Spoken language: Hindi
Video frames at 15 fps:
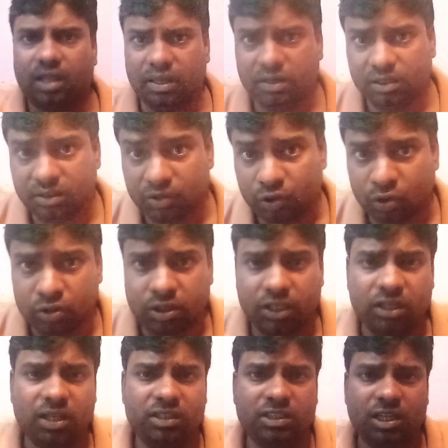यानी दो
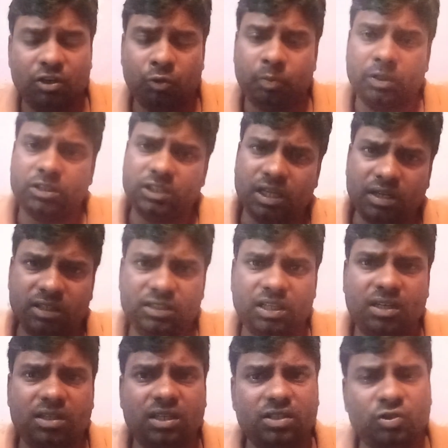तीन हज़ार रुपये चार
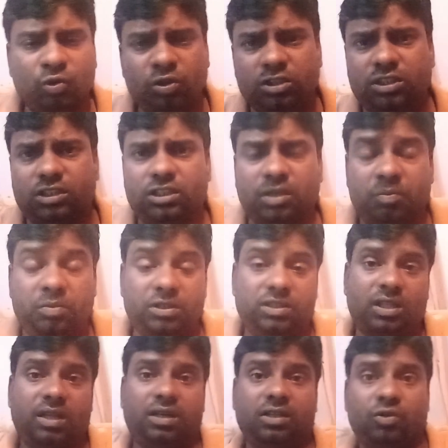हज़ार का तो इसी
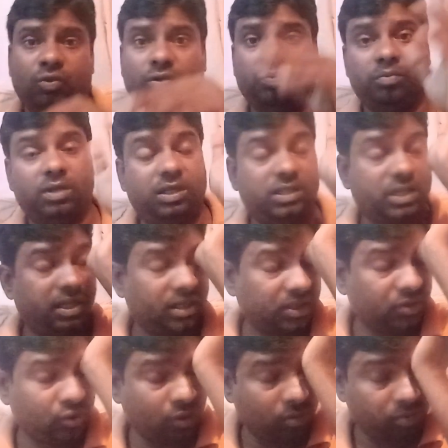छब्बीस तारीख को मिल
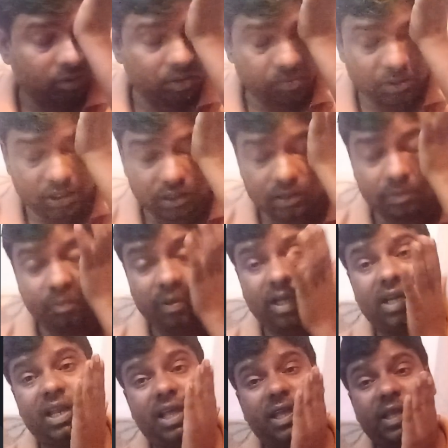जाएगा जो भी मिल
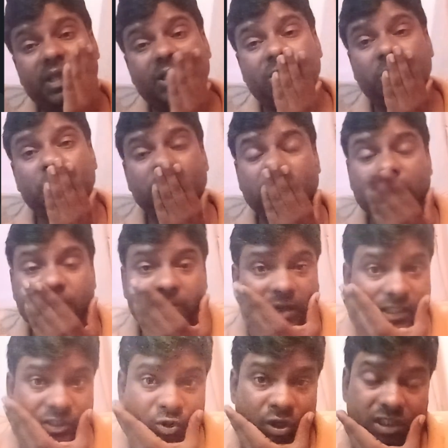मिलना है और उसके
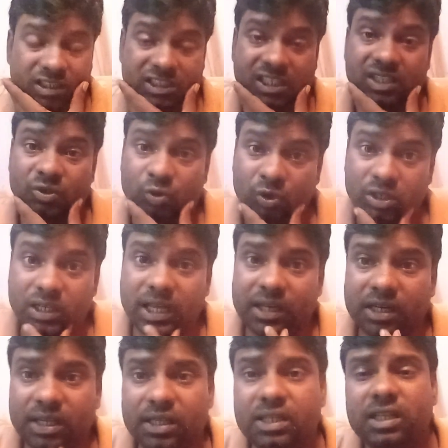बाद जो है जेन कोइन आ
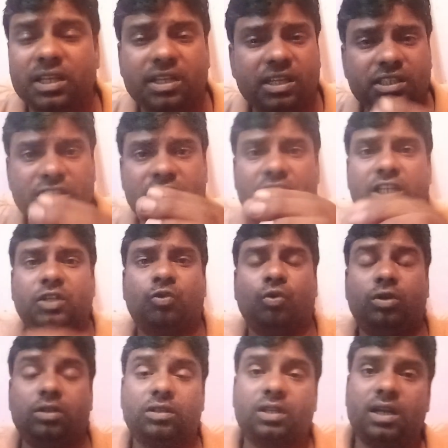रहा है जेन
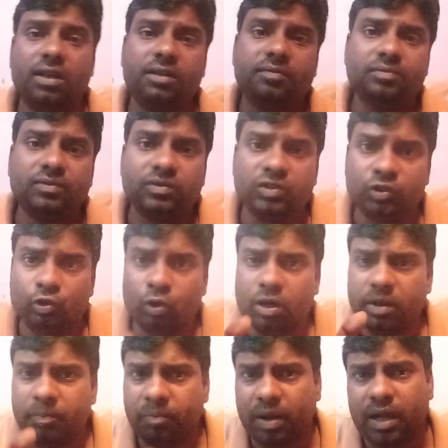कोइन का जो
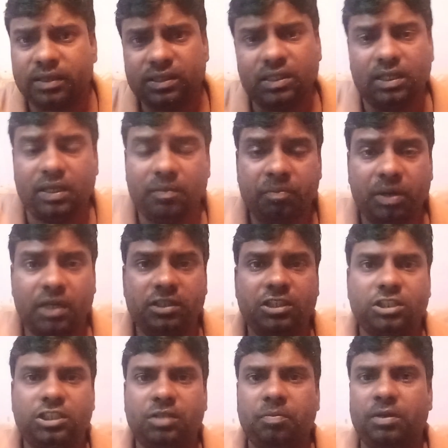है बाकी है
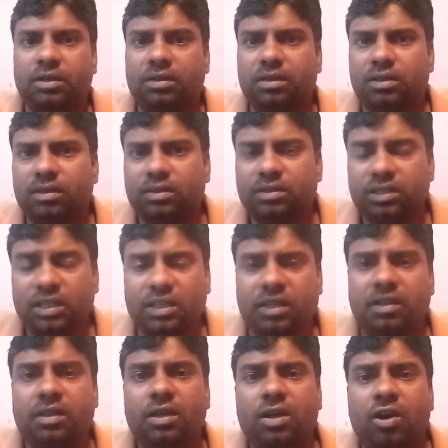पार्टिसिपेट ठीक
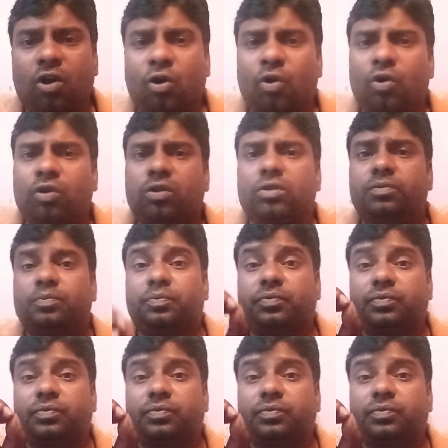है और